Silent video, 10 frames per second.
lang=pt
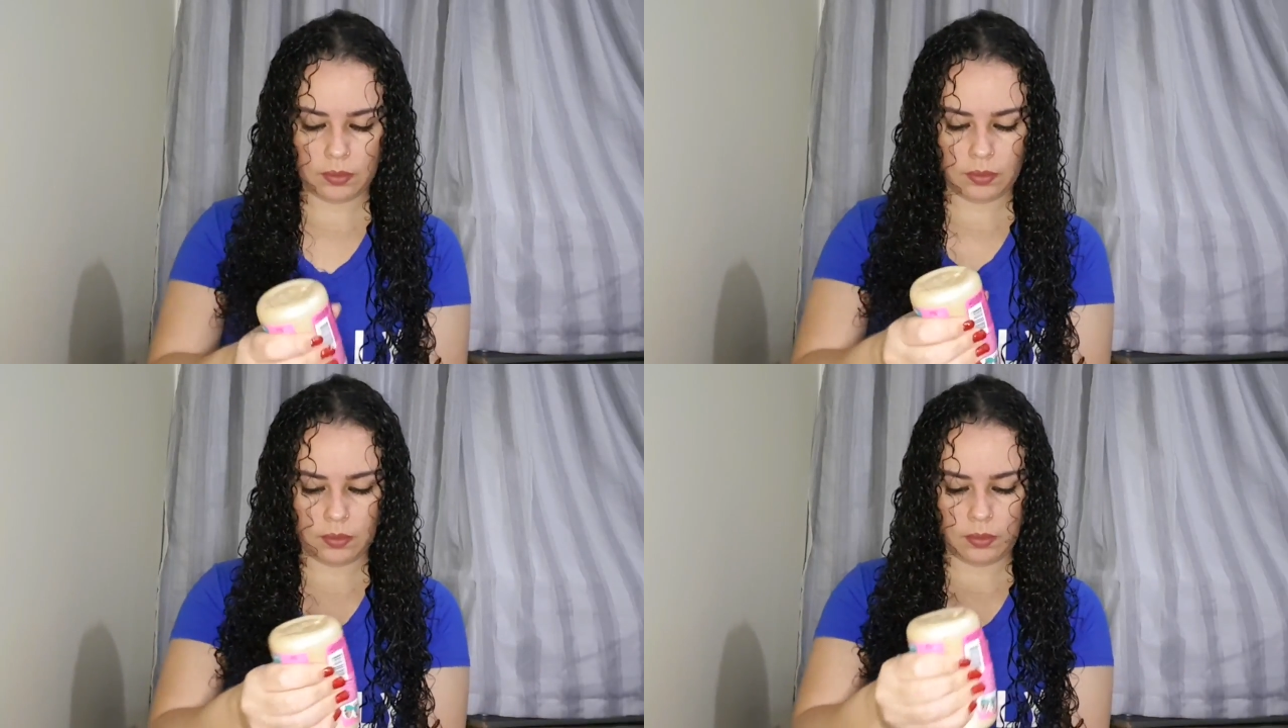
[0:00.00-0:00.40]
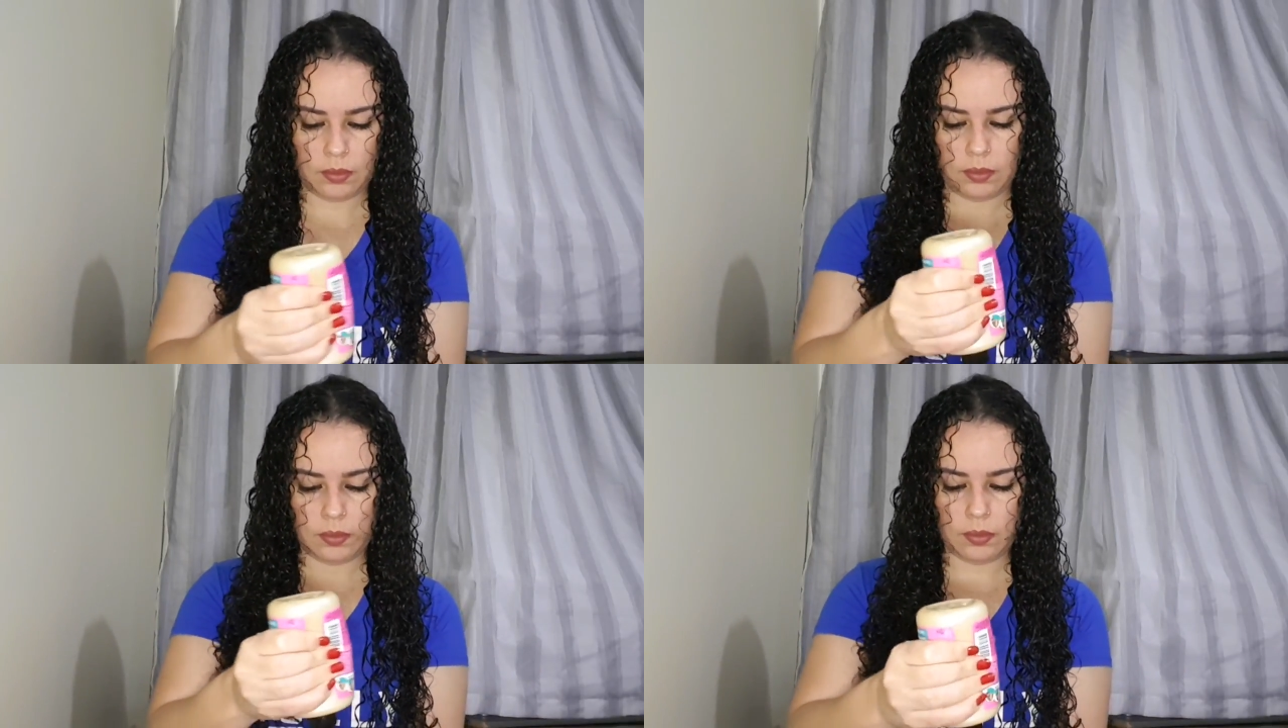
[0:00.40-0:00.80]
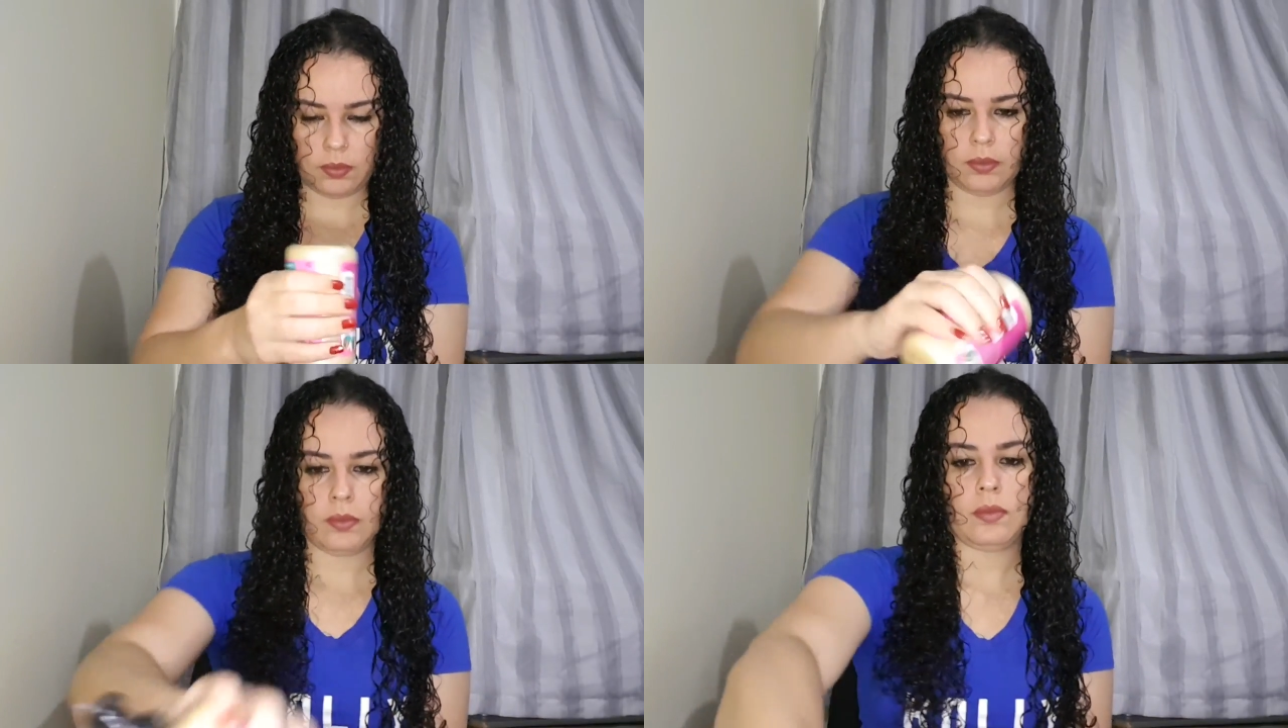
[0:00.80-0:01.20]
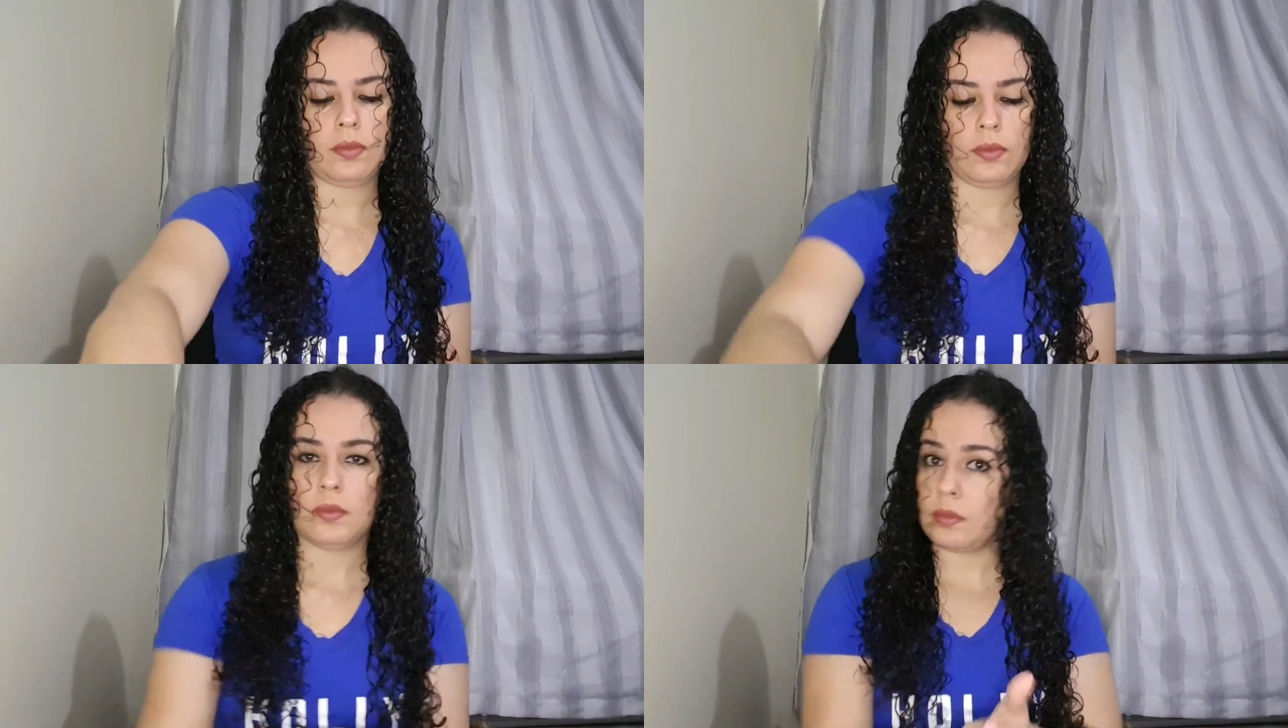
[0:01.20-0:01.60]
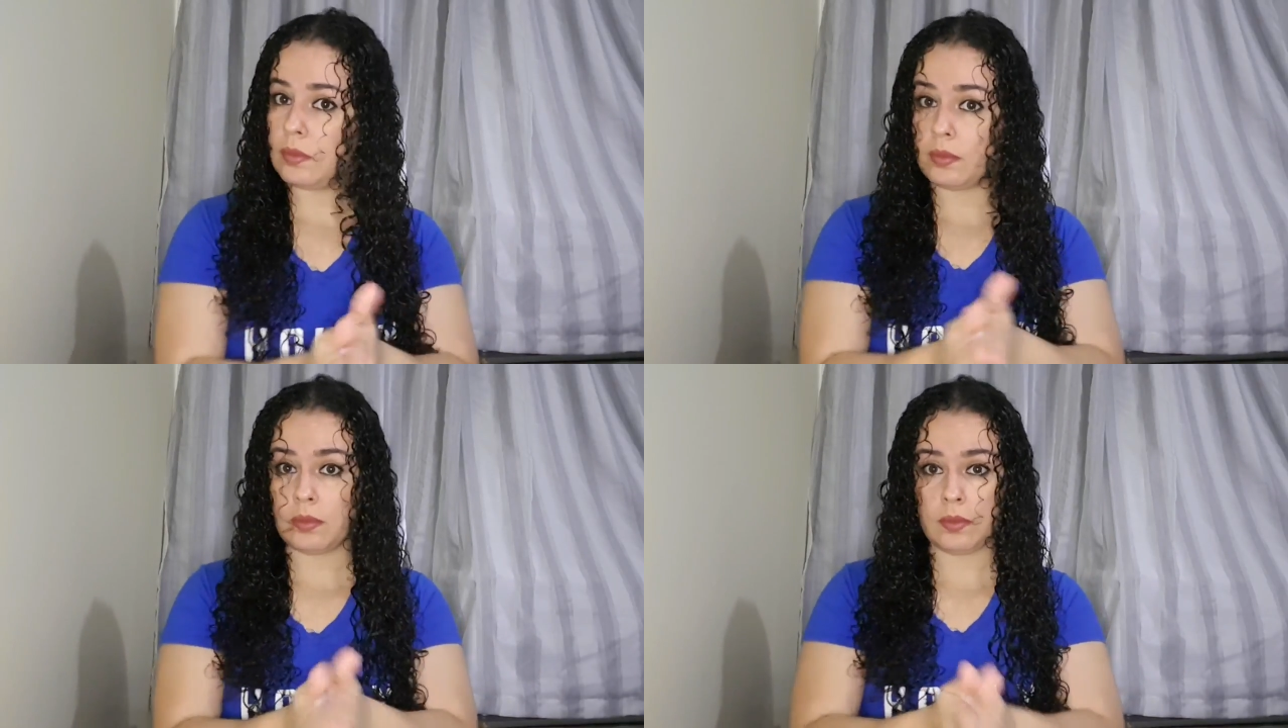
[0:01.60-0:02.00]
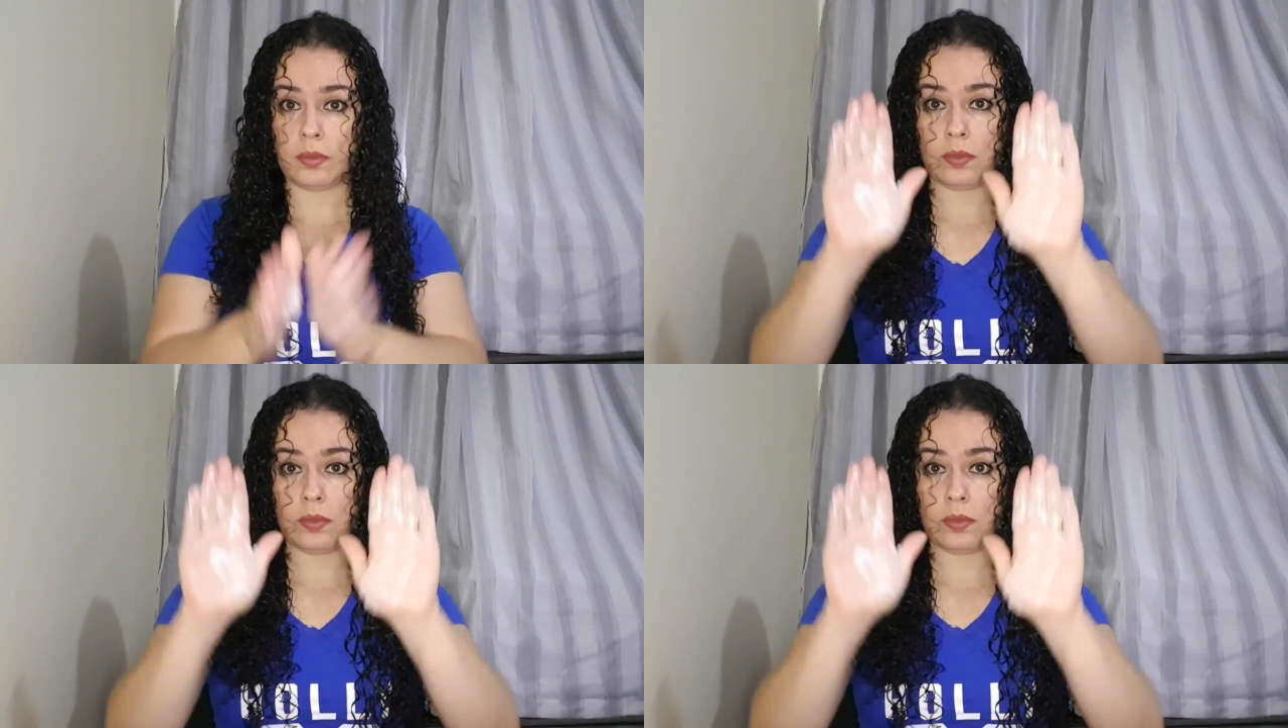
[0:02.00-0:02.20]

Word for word: Sempre foco na frente,